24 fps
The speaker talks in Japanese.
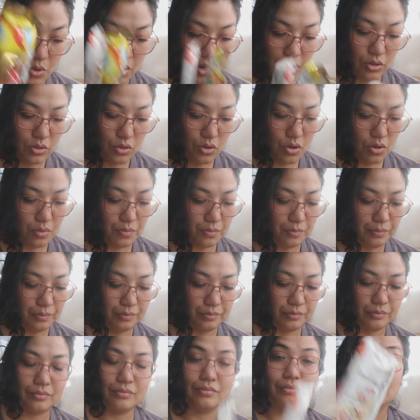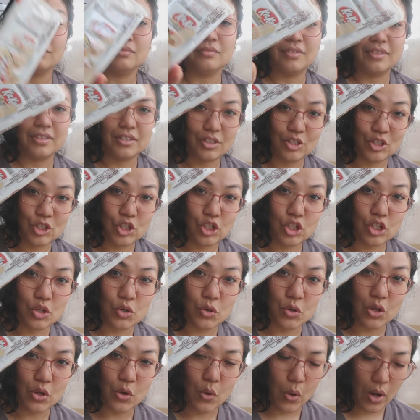これと
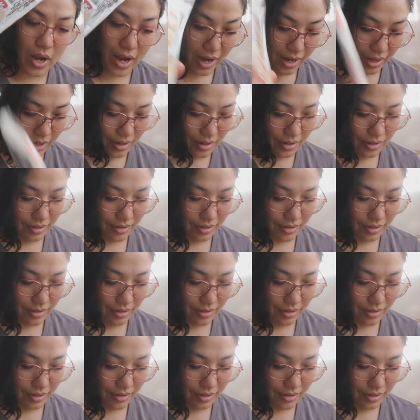白いこれ